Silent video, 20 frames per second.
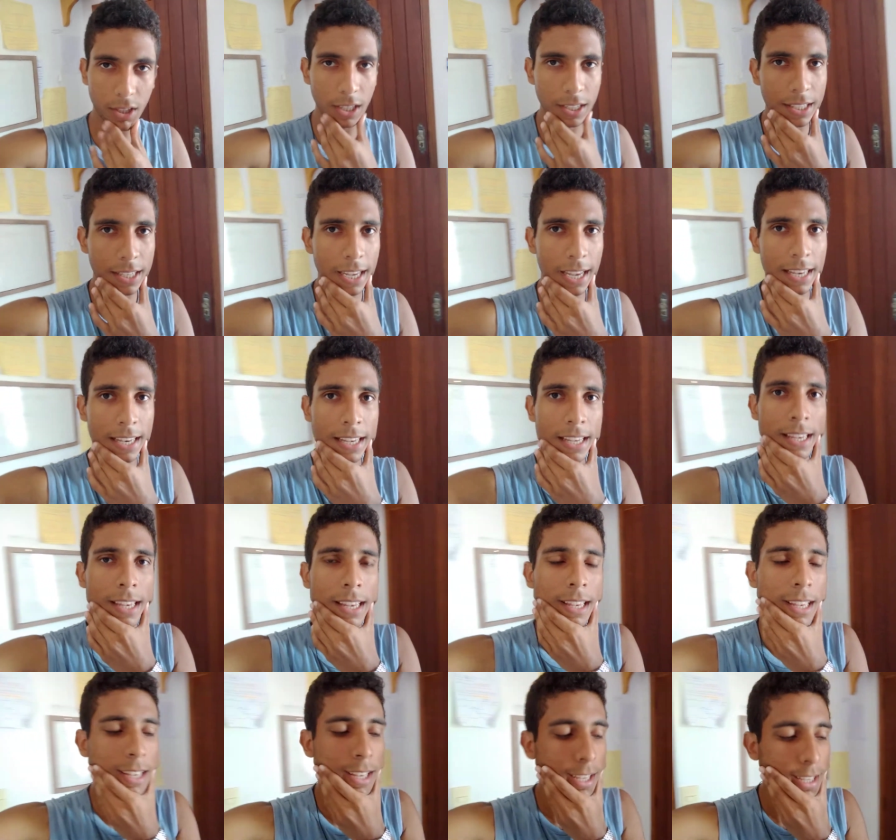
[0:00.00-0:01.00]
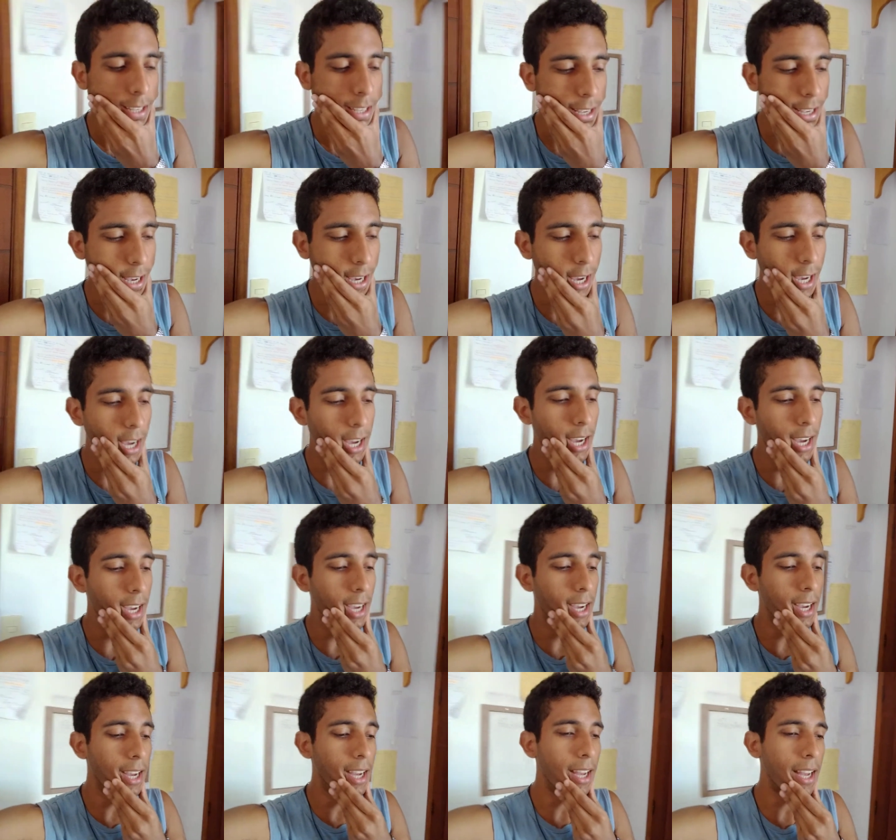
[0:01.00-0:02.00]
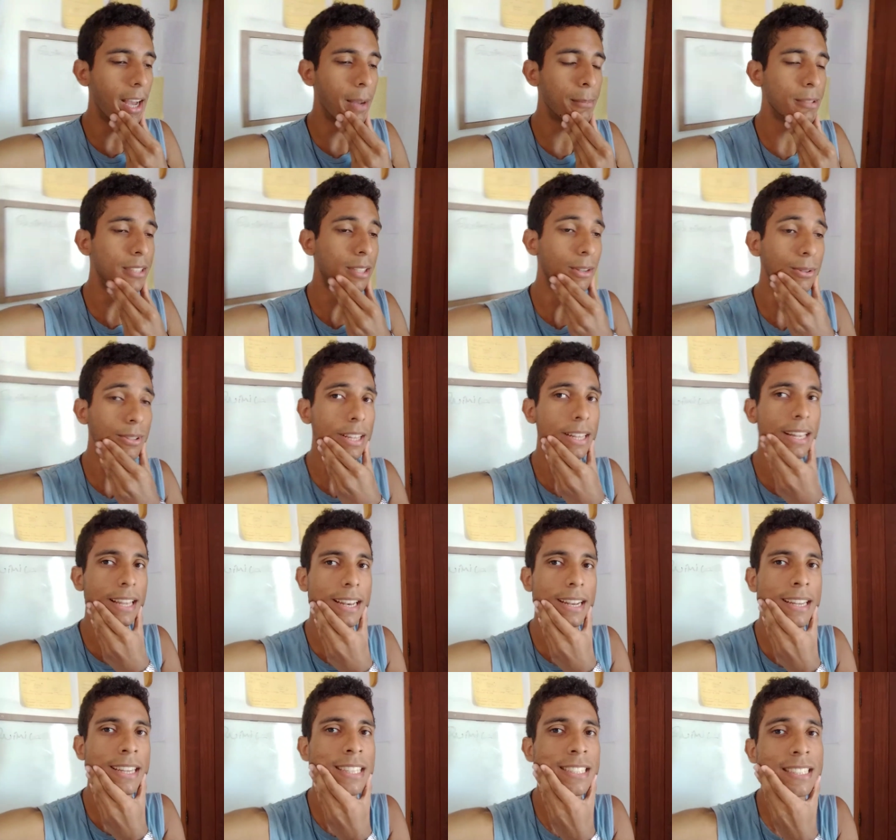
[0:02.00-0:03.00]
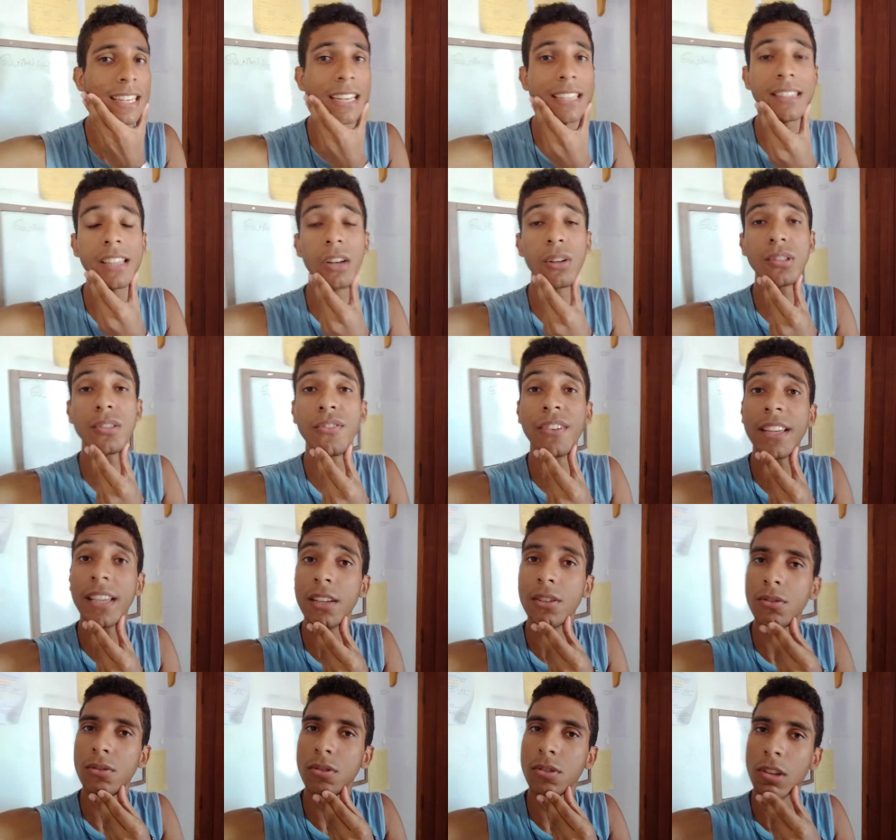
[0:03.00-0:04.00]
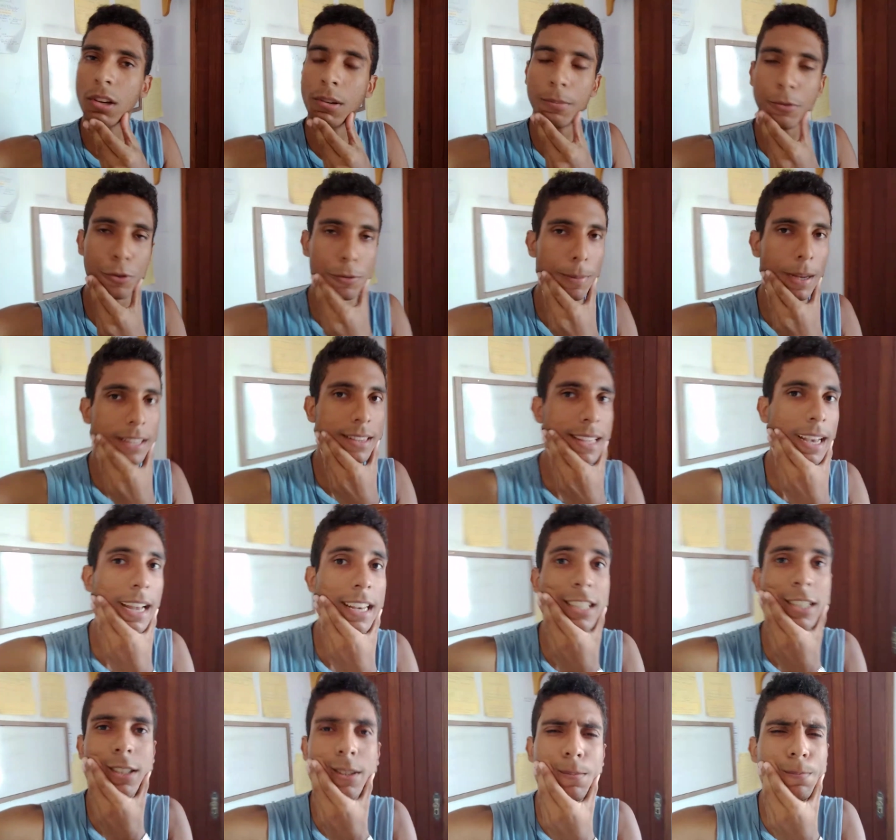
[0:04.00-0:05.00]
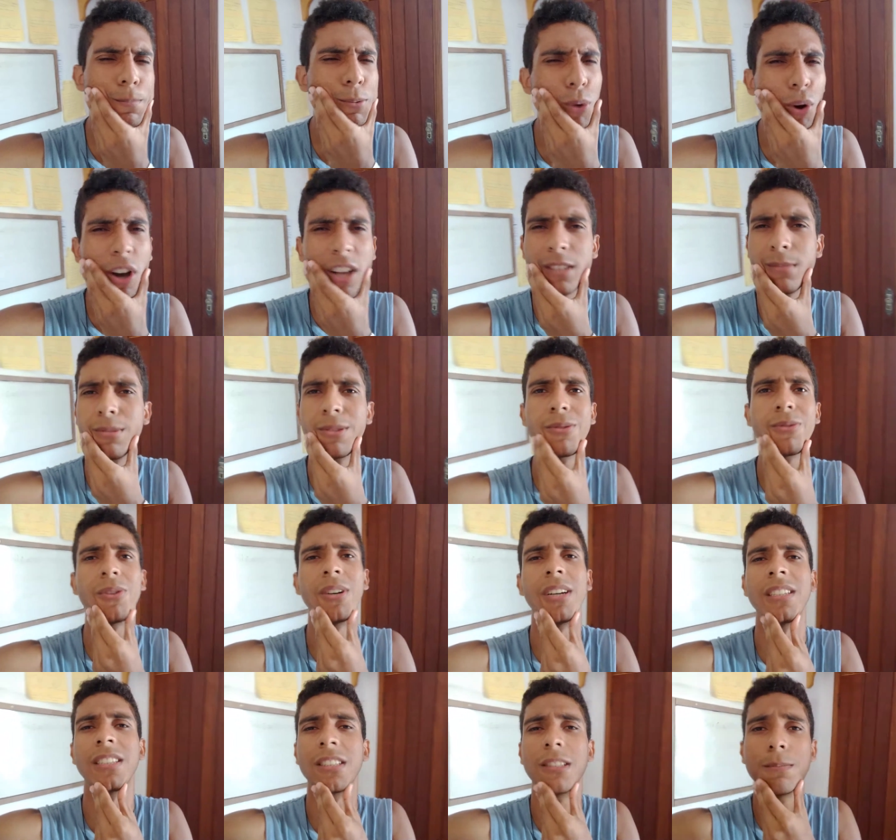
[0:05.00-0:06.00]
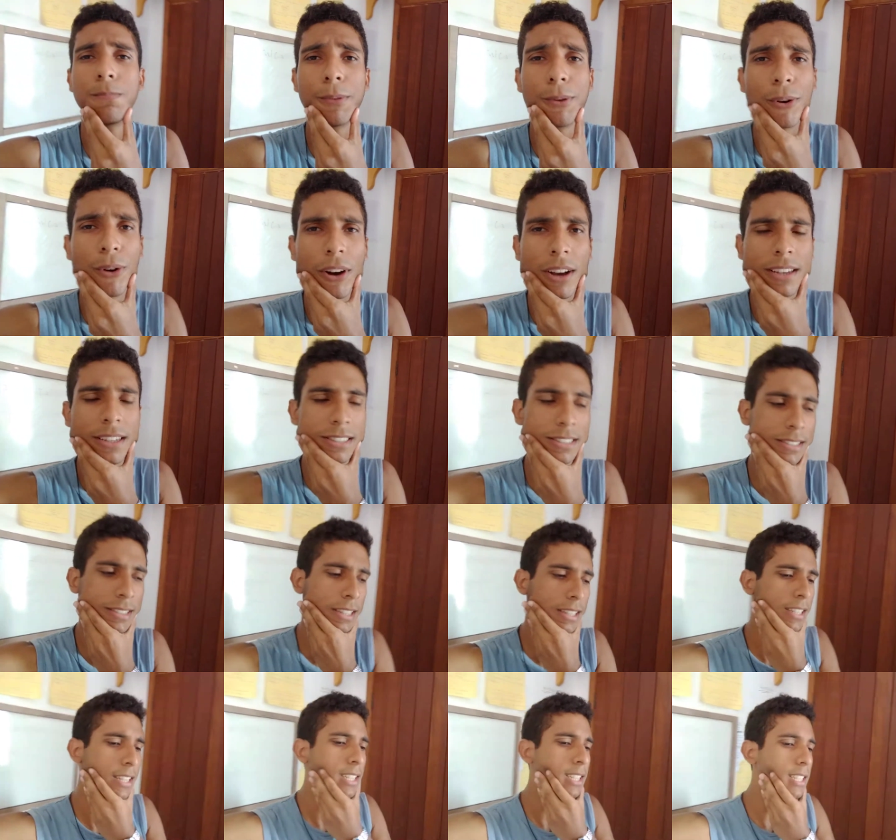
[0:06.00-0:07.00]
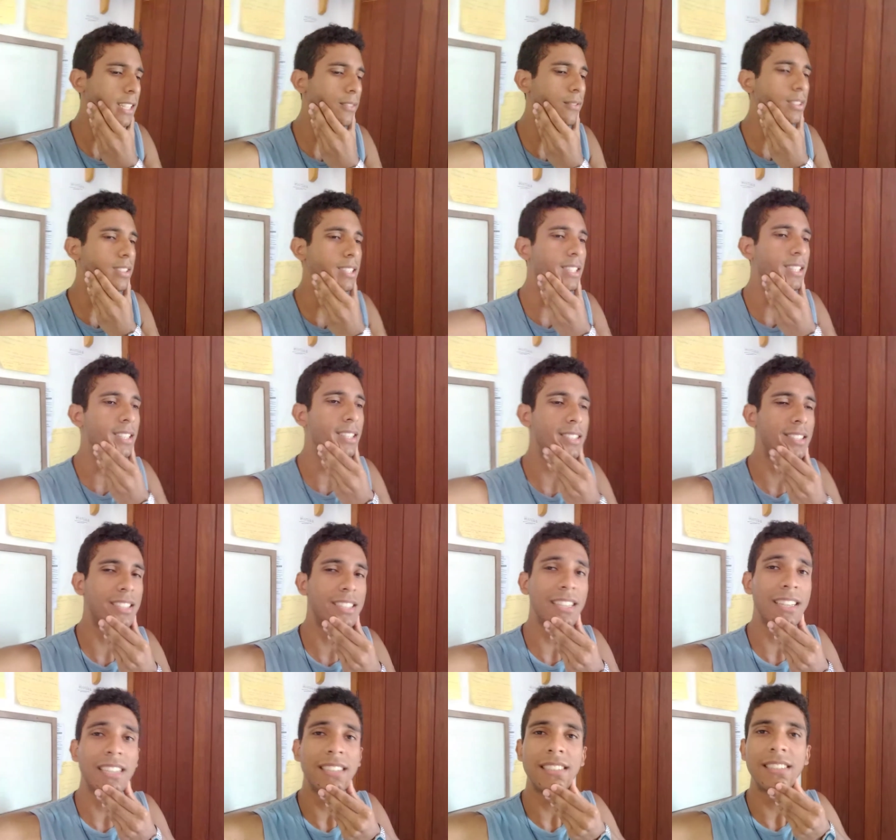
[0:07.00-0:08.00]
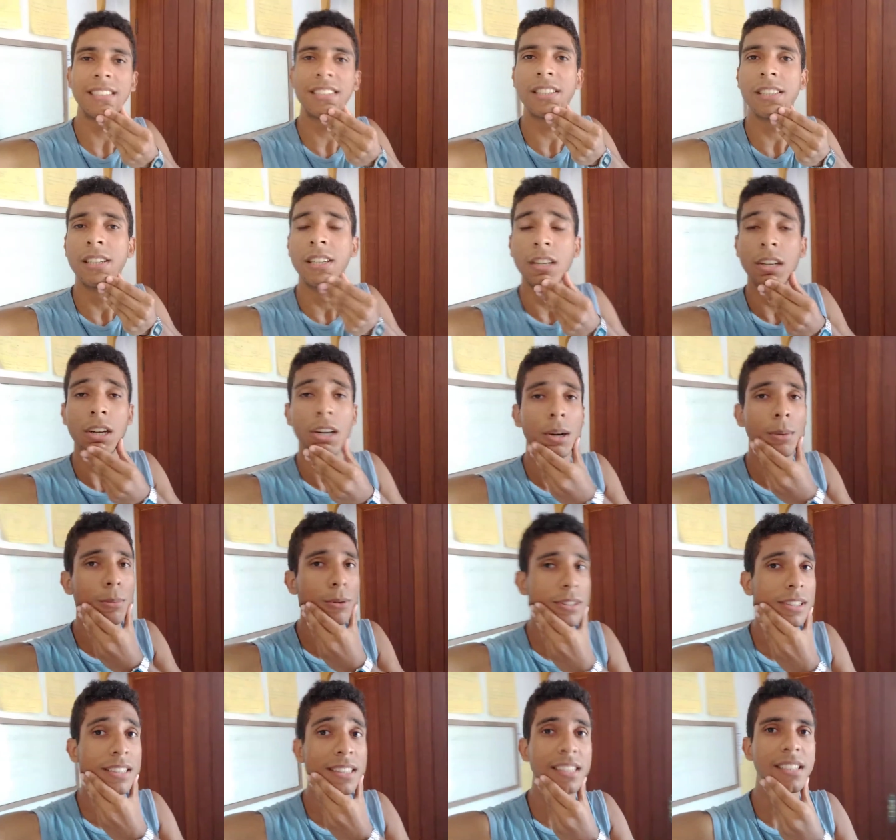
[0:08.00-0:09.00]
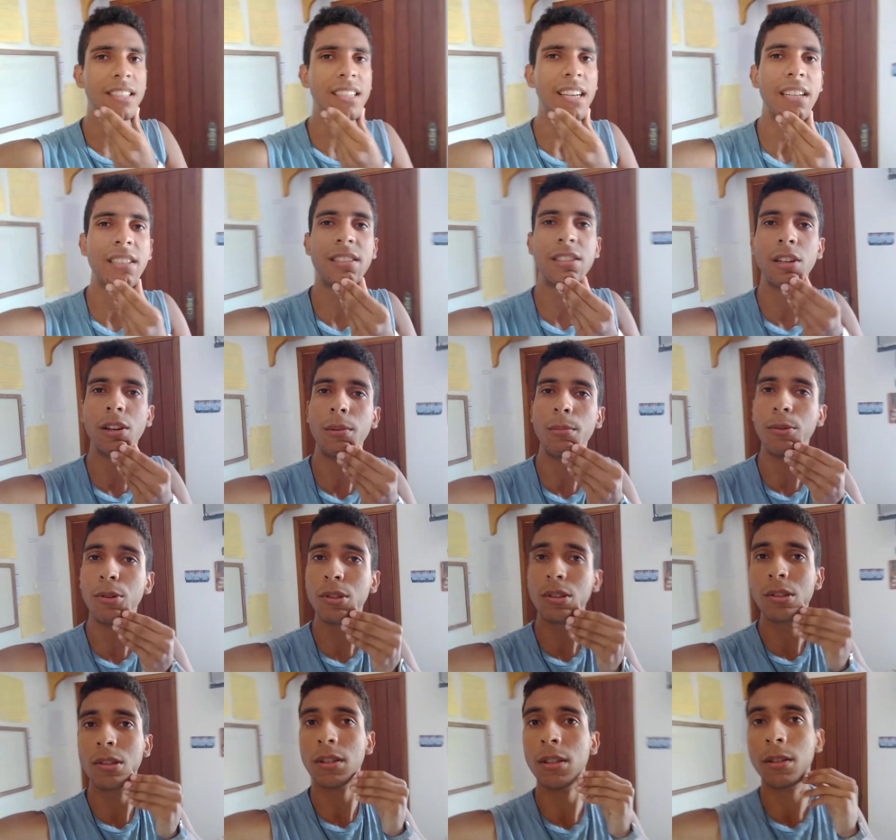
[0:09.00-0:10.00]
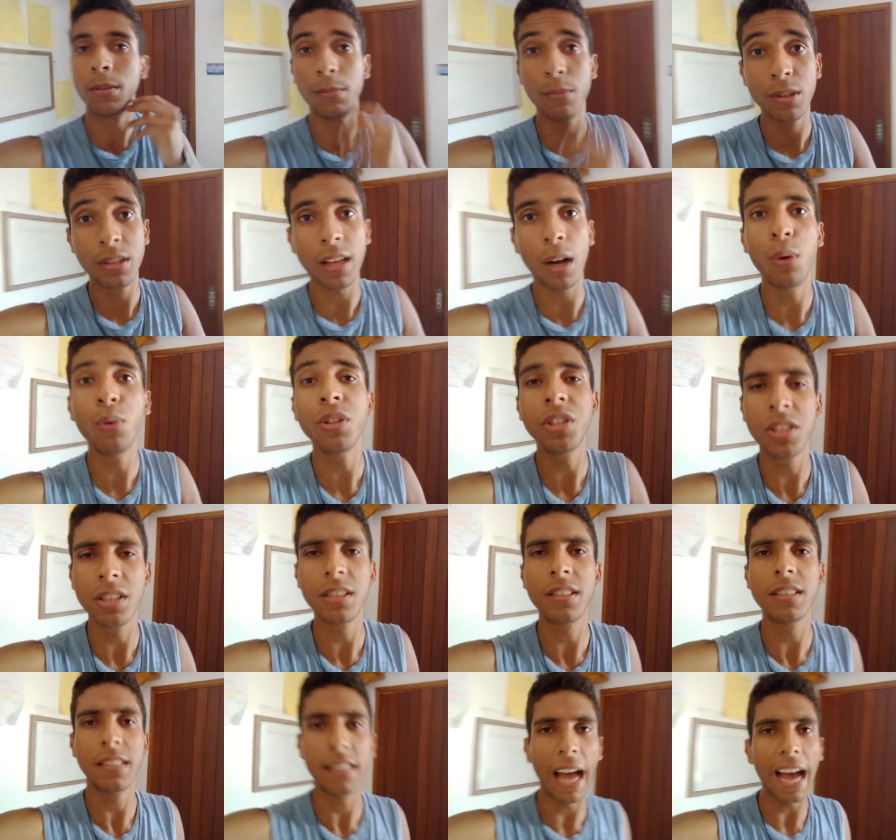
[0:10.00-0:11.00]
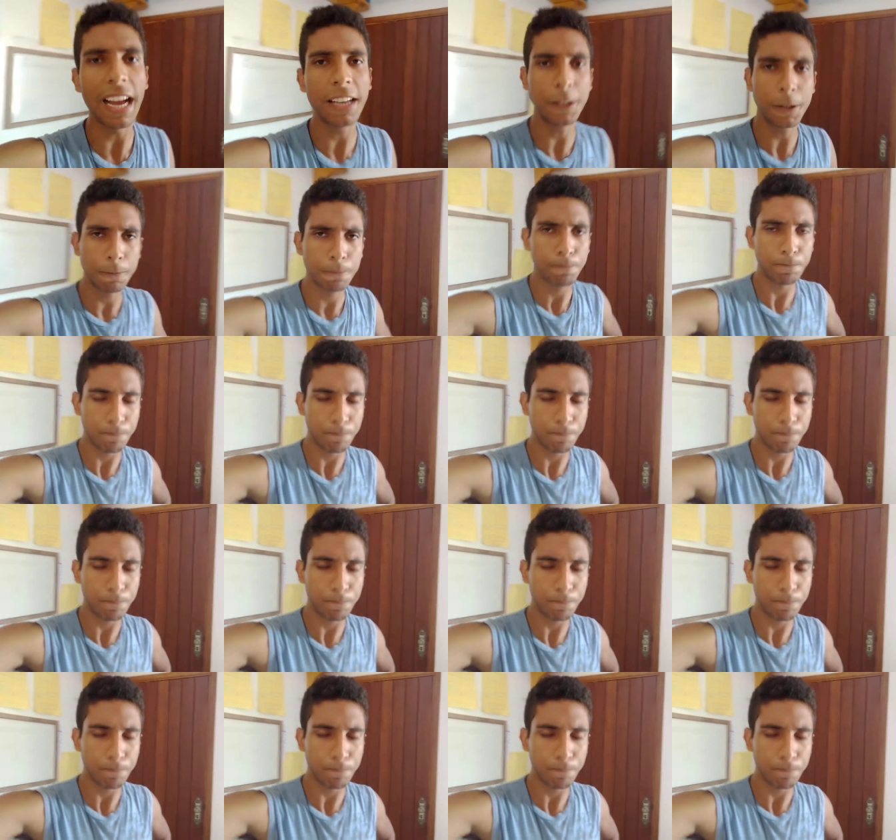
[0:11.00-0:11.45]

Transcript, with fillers: que ele Uh, a missão dele era resgatar os feridos no campo de batalha, as piores missões, as piores que você tinha que exigir muita dedicação, muito, muita rusticidade,